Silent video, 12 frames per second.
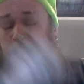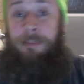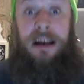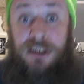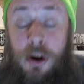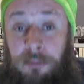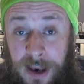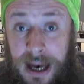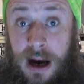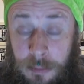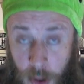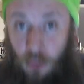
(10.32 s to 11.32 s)
ben j'en fais
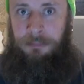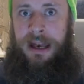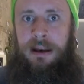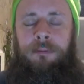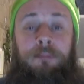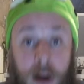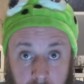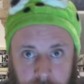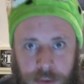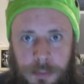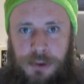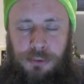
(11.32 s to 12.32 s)
rarement, mais voilà,
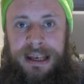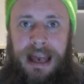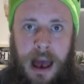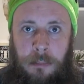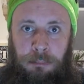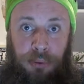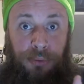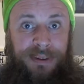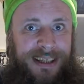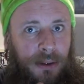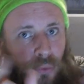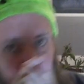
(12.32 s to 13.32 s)
je me suis dit un
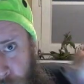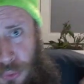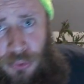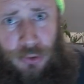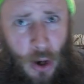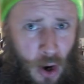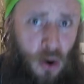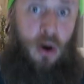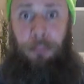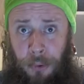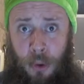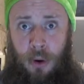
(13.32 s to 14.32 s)
petit tuto
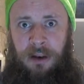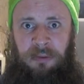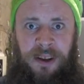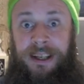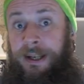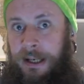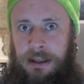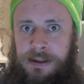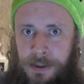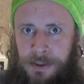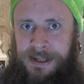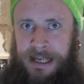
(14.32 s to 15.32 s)
pour la fin d'année,
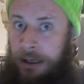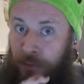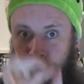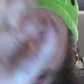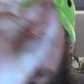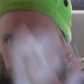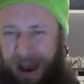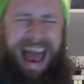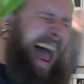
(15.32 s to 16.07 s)
ce serait top.